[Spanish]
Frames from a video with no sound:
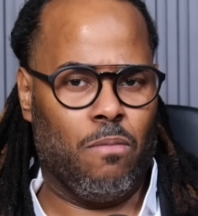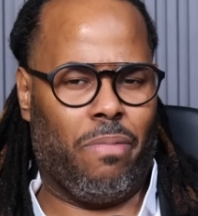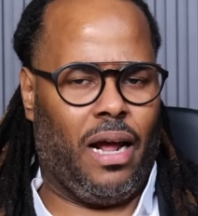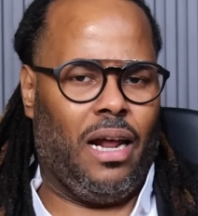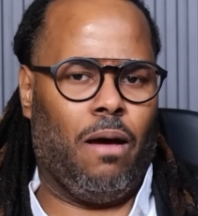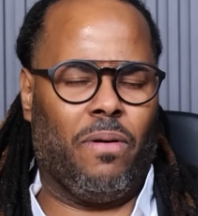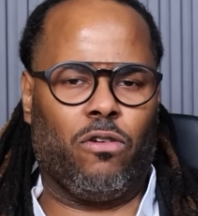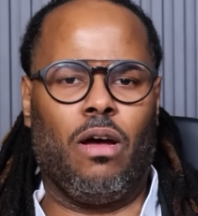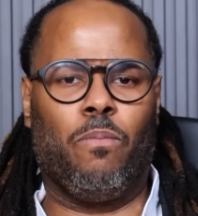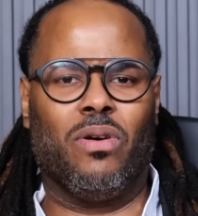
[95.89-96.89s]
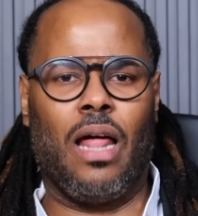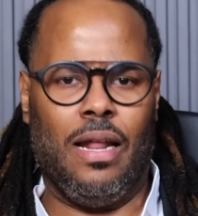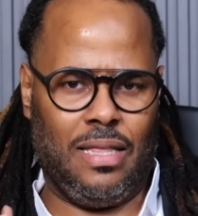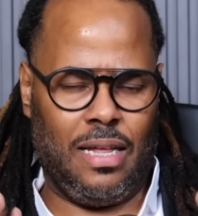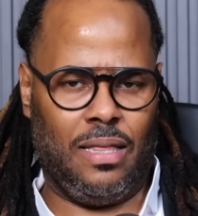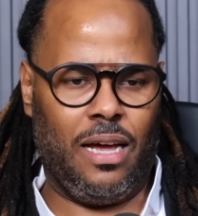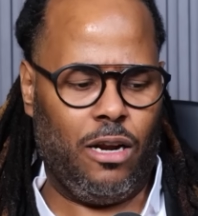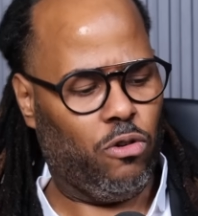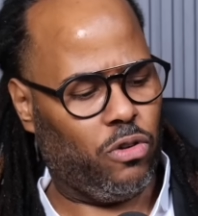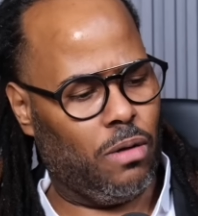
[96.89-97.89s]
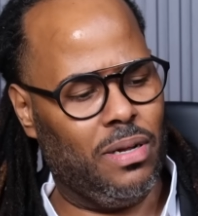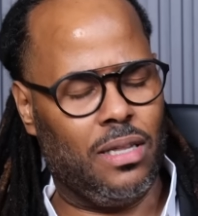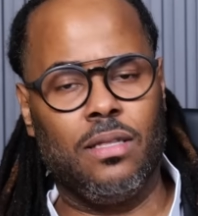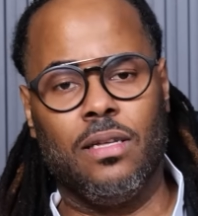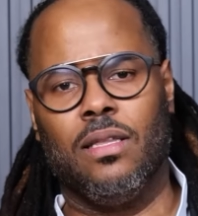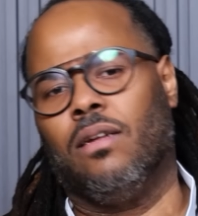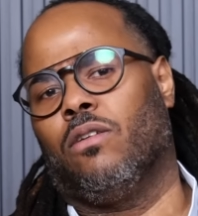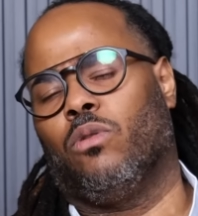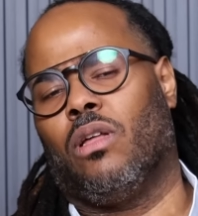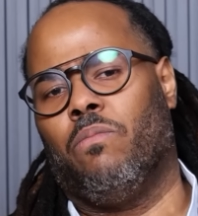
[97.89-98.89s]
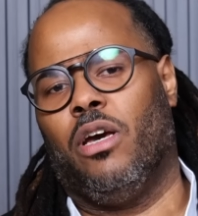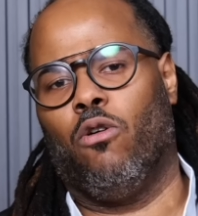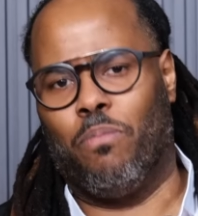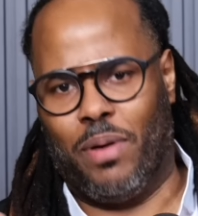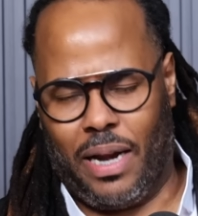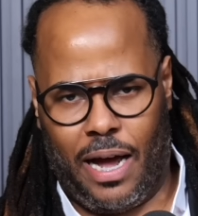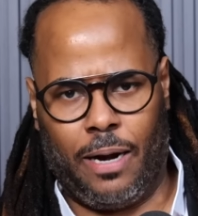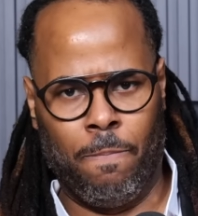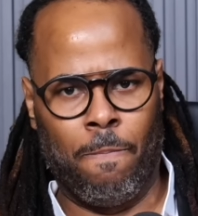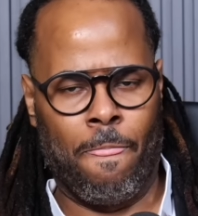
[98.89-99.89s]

para que las personas puedan entender y no solamente entender, sino también operar